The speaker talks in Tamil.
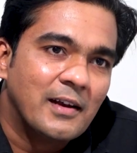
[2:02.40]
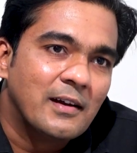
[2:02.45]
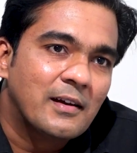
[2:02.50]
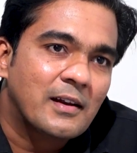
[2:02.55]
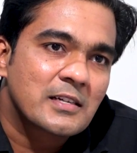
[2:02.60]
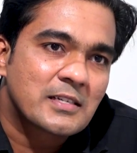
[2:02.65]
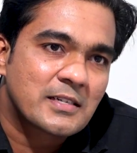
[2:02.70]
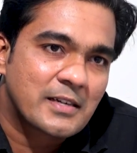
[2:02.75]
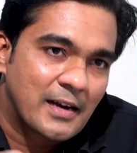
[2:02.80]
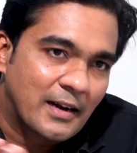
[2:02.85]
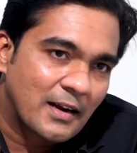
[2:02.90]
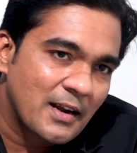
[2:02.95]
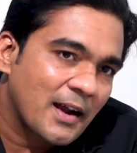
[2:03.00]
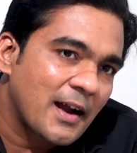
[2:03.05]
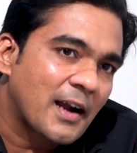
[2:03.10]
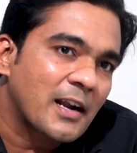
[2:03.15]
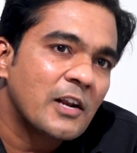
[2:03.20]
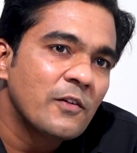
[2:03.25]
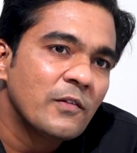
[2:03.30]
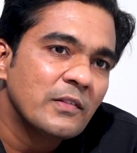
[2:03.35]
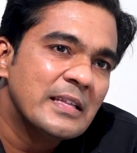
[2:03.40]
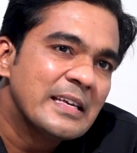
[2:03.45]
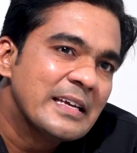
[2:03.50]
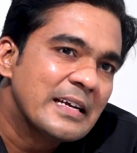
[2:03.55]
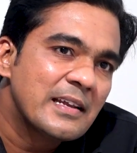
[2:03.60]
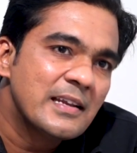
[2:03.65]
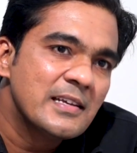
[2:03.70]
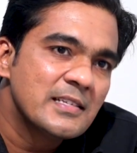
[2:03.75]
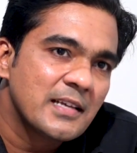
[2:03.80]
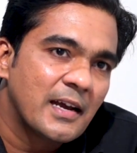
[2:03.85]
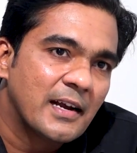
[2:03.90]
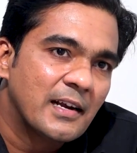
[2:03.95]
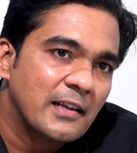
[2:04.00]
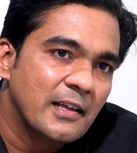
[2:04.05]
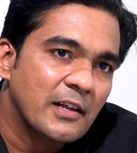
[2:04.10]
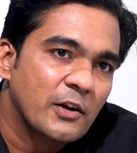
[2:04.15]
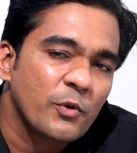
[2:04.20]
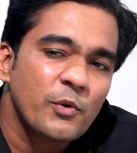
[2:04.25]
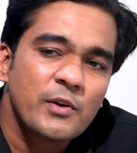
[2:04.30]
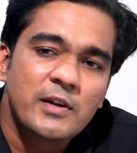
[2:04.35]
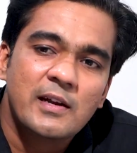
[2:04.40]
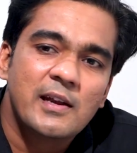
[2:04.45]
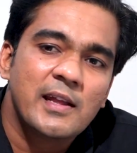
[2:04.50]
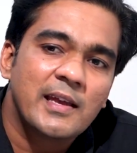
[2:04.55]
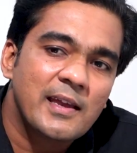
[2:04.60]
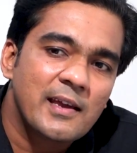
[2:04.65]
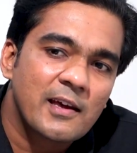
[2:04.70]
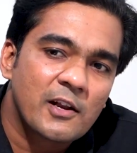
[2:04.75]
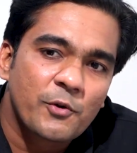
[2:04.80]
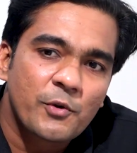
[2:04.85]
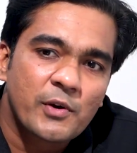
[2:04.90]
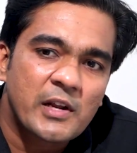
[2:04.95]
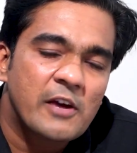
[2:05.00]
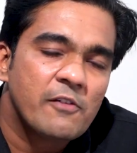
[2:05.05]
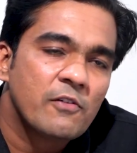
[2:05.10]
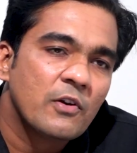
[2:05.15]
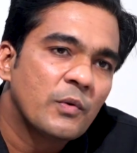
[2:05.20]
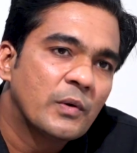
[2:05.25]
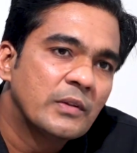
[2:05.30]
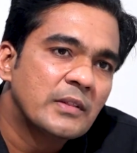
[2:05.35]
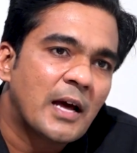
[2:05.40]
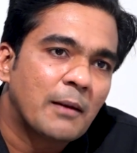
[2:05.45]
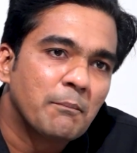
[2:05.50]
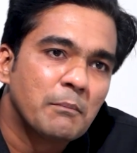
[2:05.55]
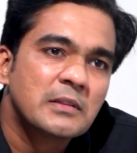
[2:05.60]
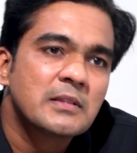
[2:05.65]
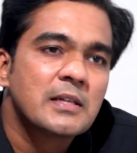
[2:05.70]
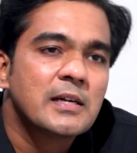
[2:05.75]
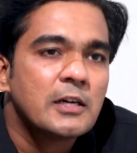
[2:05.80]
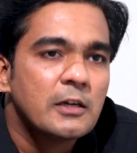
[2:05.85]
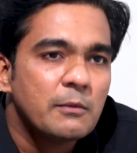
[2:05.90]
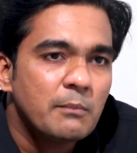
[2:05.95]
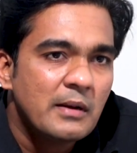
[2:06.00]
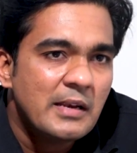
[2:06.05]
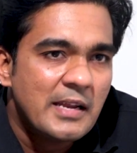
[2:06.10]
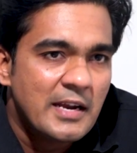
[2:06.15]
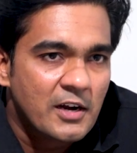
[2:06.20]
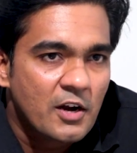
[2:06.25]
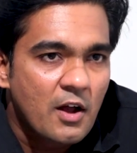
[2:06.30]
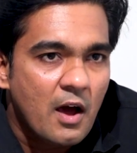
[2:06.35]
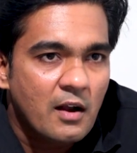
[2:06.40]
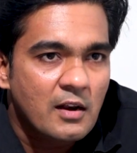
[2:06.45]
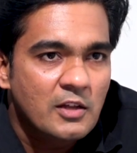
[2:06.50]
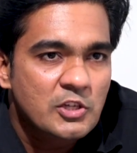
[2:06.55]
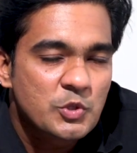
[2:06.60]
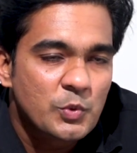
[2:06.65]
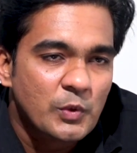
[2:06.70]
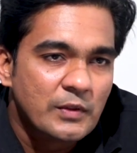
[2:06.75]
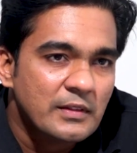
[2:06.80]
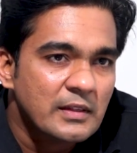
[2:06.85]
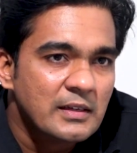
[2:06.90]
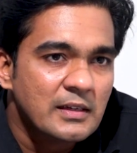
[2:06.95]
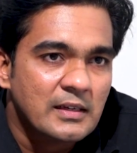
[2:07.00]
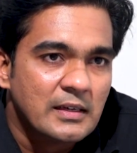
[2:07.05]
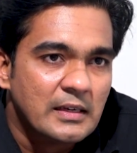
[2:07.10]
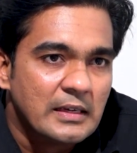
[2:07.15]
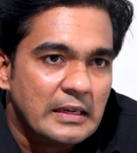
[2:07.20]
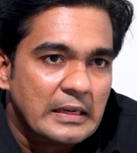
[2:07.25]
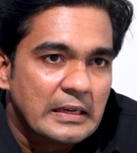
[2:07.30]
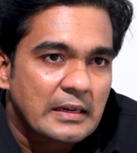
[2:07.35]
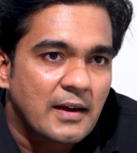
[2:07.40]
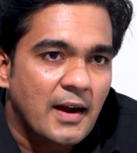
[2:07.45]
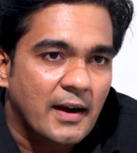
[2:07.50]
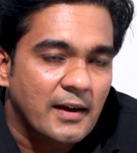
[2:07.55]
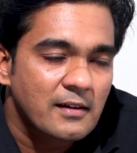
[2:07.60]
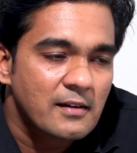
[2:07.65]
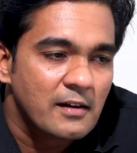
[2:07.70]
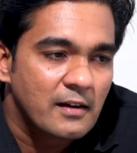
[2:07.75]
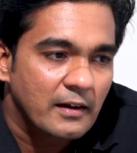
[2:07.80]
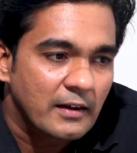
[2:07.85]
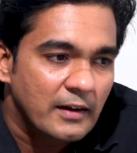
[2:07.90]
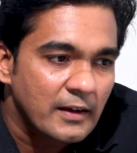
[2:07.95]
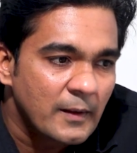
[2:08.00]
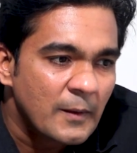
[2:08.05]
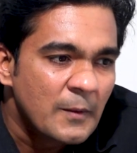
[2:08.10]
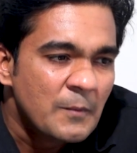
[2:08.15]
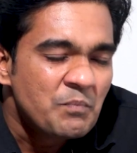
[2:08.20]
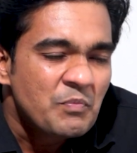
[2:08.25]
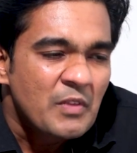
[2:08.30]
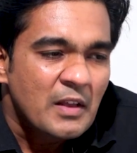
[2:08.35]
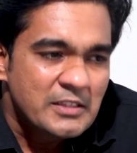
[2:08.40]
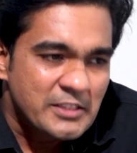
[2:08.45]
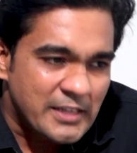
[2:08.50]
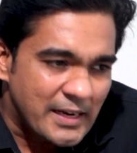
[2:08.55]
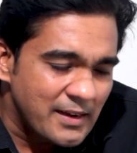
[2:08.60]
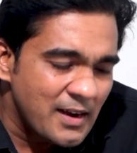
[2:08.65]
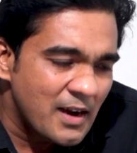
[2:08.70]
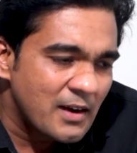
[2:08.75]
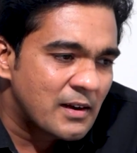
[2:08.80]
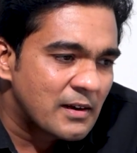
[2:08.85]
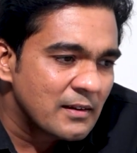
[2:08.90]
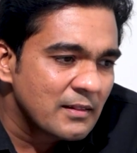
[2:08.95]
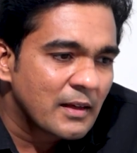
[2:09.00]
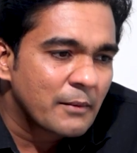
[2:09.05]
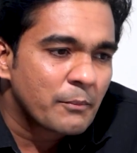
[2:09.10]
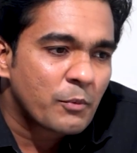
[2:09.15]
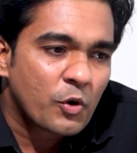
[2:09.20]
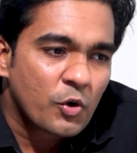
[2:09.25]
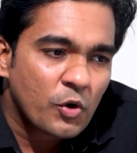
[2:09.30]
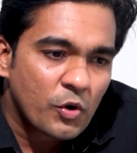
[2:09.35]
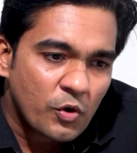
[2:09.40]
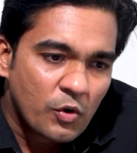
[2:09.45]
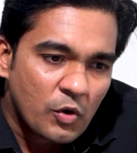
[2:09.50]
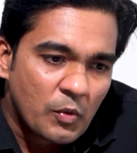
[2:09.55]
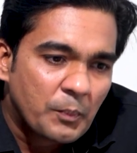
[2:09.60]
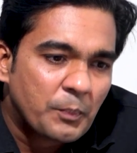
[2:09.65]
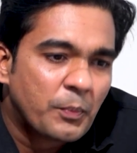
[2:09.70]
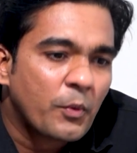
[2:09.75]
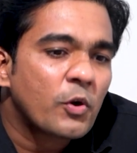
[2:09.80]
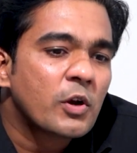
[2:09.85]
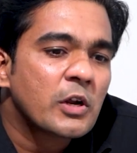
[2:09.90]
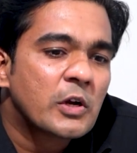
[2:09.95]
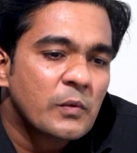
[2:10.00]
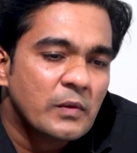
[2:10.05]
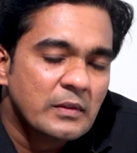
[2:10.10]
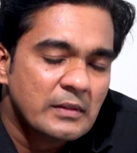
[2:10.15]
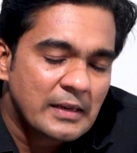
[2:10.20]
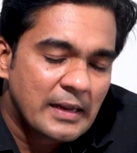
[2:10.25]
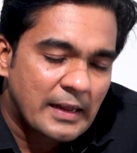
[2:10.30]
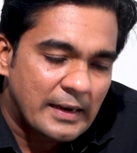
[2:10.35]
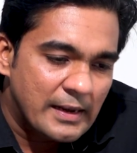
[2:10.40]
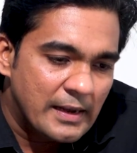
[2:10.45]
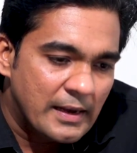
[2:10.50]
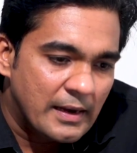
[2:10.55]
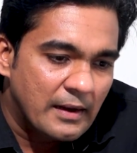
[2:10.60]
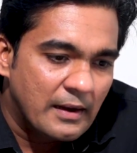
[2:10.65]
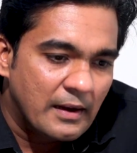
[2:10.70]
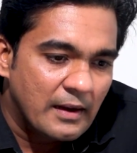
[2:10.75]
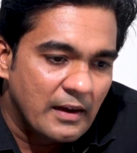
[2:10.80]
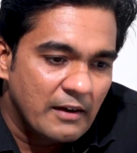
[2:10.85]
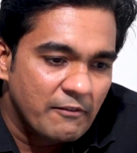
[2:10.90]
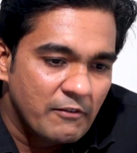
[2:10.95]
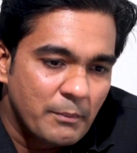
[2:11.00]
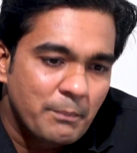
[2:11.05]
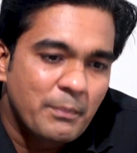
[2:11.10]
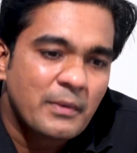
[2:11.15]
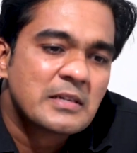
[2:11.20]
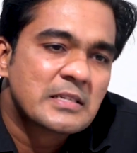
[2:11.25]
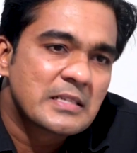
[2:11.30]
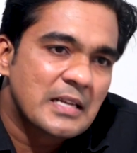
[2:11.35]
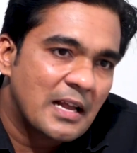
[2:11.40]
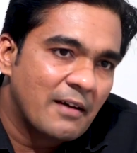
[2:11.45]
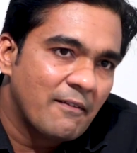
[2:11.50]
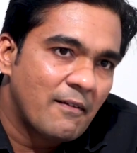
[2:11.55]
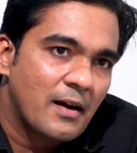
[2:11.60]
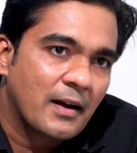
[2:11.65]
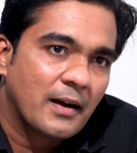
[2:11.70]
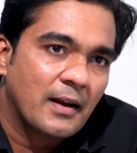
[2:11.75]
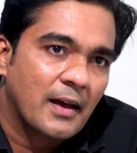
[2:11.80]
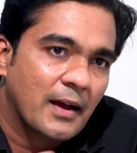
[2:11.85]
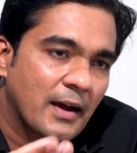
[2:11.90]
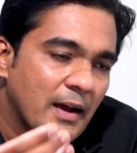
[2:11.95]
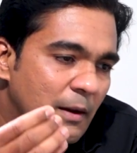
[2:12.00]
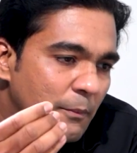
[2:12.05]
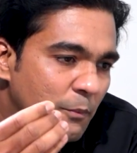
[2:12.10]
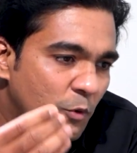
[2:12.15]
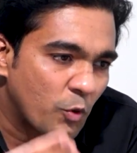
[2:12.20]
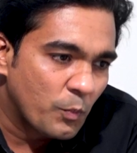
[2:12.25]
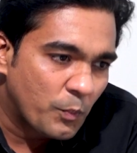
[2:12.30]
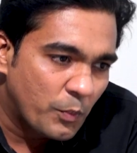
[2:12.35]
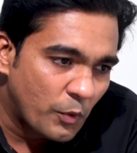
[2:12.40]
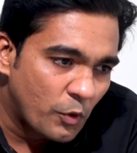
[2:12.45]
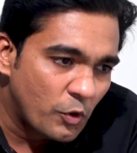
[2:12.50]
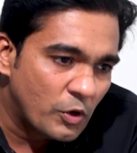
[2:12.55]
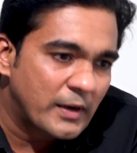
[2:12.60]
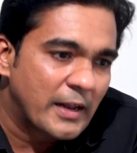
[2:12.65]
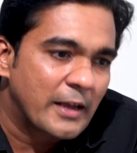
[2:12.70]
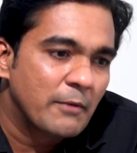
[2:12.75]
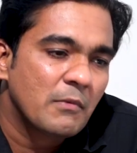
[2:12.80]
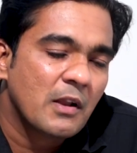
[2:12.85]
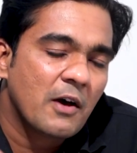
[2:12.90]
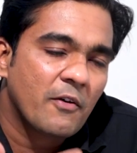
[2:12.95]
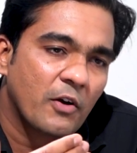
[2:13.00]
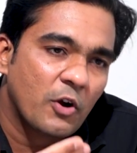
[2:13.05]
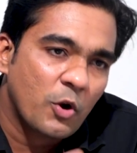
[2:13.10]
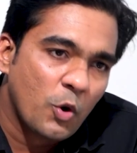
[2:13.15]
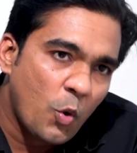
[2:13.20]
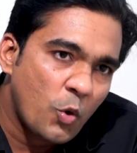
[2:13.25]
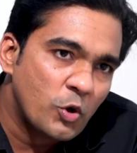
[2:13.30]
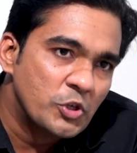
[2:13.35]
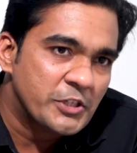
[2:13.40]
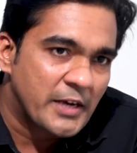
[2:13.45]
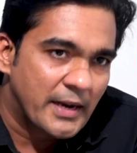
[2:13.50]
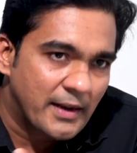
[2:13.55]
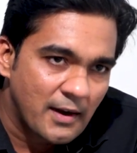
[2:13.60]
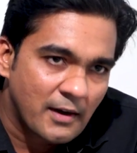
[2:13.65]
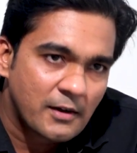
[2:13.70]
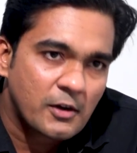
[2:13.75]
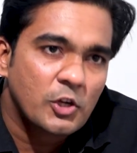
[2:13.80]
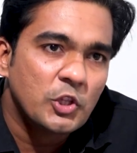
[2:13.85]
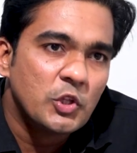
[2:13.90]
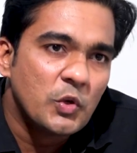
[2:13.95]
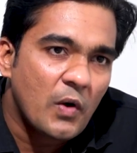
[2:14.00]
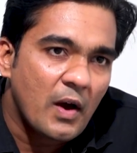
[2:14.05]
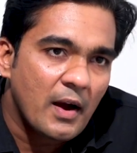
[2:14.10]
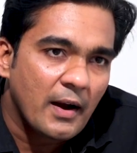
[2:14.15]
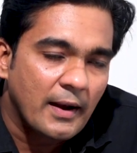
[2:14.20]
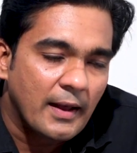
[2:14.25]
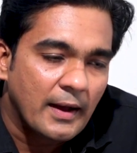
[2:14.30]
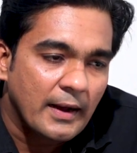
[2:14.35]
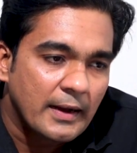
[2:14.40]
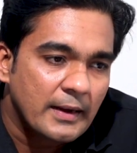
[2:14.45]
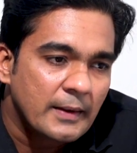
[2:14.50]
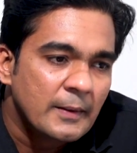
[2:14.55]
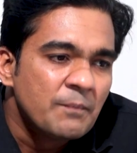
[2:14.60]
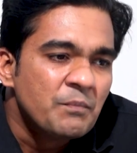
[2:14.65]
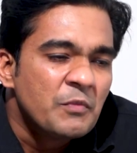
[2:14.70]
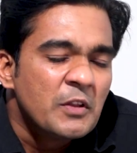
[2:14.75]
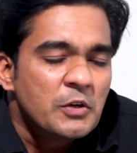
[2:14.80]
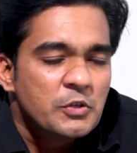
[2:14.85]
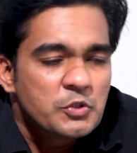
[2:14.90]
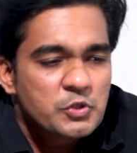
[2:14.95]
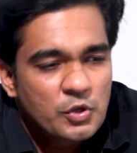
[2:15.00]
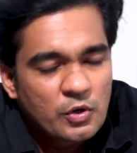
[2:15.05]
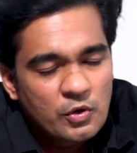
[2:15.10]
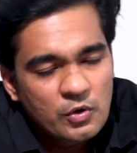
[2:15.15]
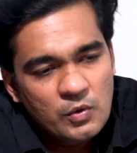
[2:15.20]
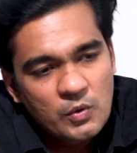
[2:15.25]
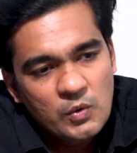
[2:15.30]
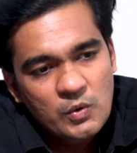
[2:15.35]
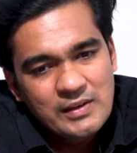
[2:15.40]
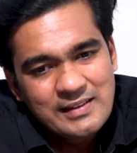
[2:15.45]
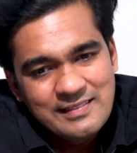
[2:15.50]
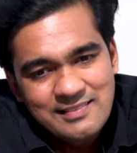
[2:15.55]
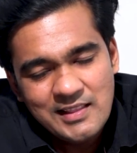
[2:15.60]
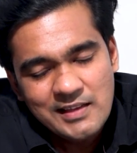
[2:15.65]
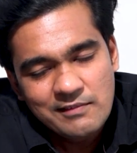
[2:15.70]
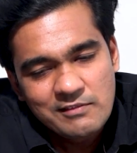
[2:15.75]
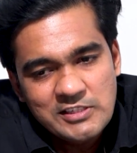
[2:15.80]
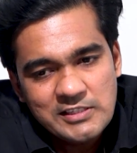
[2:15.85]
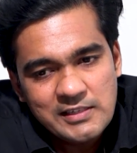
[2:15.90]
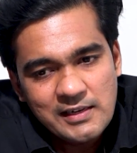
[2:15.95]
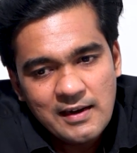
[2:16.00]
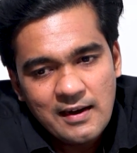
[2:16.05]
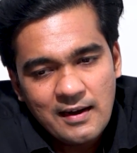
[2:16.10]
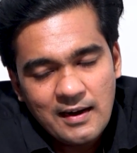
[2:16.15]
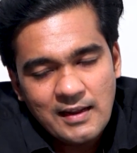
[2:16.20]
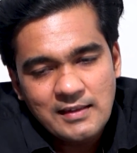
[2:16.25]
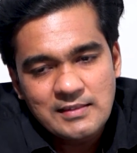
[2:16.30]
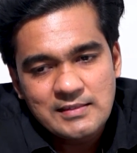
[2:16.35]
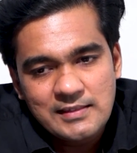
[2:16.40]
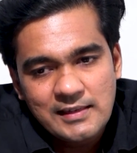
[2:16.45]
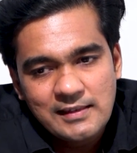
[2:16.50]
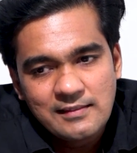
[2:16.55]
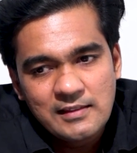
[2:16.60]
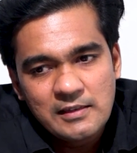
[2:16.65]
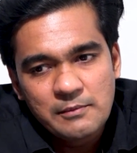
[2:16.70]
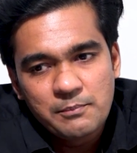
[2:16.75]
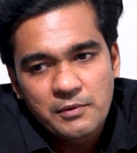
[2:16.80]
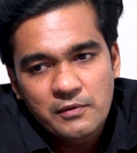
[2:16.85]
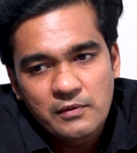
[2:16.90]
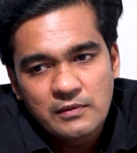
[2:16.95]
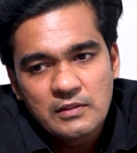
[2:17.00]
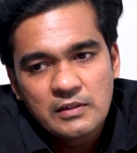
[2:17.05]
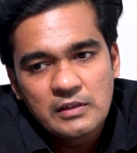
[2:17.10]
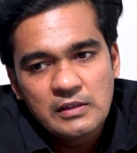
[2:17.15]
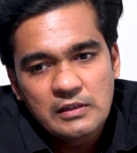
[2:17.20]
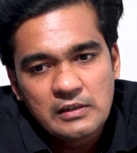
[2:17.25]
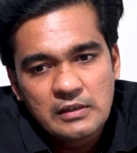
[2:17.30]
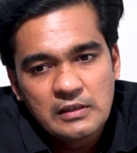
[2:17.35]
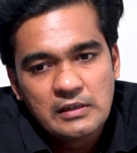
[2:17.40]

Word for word: ஹை இன்ட்ரெஸ்ட் ரேட்டில் கடன் வந்து இன்க்ரீஸ் ஆகிட்டே இருக்கும் இன்றைக்கி ஏறக்குறைய அவங்களுக்கு வந்து ஐம்பத்தி ரெண்டு பில்லியன் டாலர்ஸ் வந்து கடன் இருக்குது சைனாட்டிருந்து அப்புறம் போருக்கு வந்து நிறைய வெப்பன்ஸ்லாம் லோன்லாம் வாங்கினாங்க அப்புறம் போர் டைமில் அவங்க லோன் சைனாட்டிருந்து வாங்கினாங்க ஸோ இந்த விஷயங்கள்லாம் சேர்ந்து இப்போ வந்து